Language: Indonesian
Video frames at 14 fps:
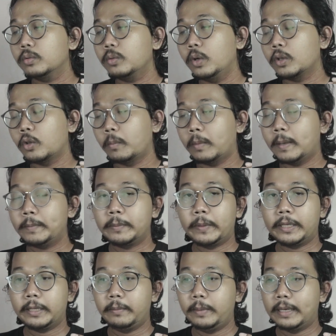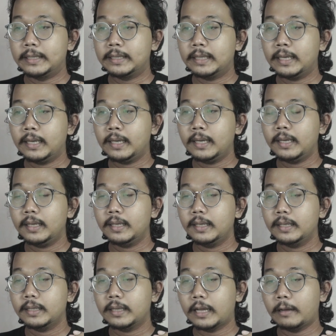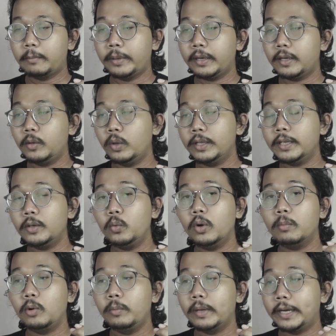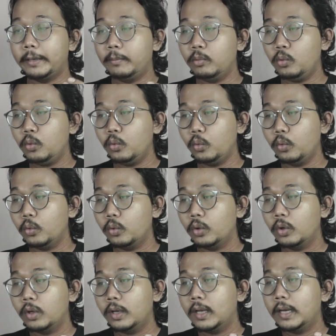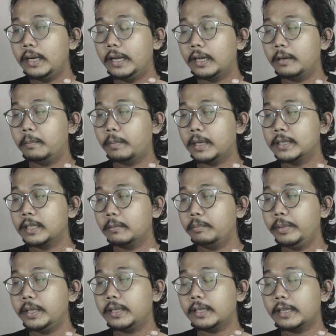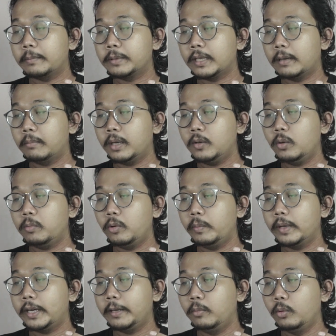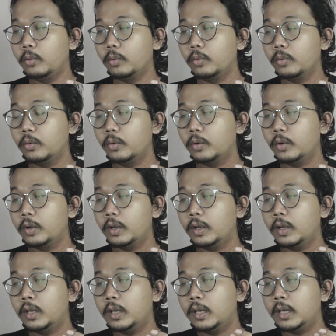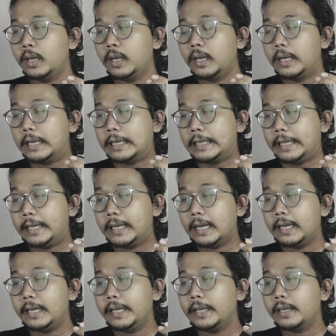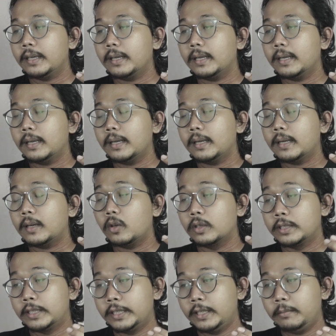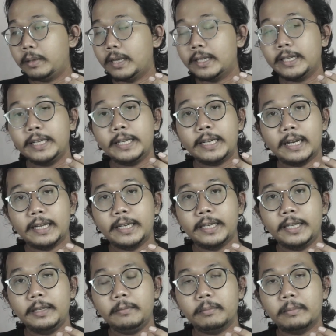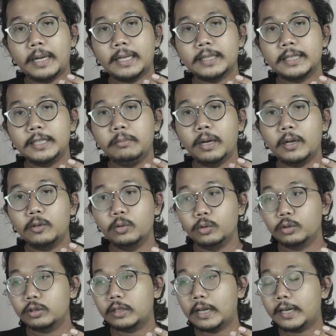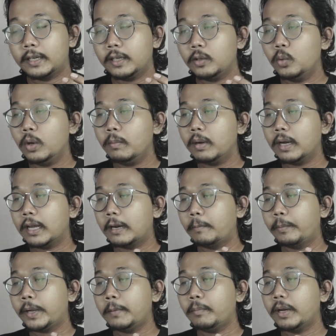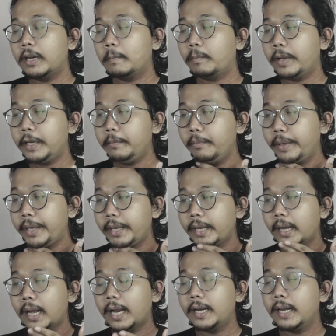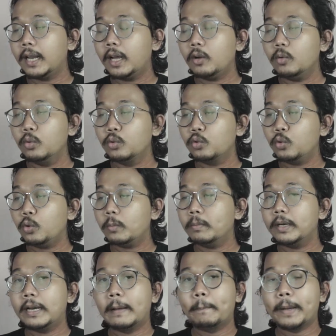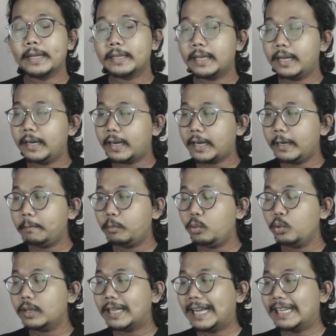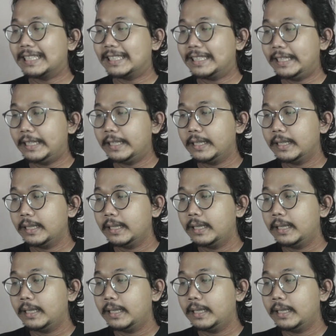gue top up seperti biasa, tahap yang keduanya 25000 Dengan pasang bid tetap sama 25000 Ketika ada yang closing, berarti iklan ini masih bagus. Karena gue mengharapkan pada plan B adalah untuk mendapatkan reputasi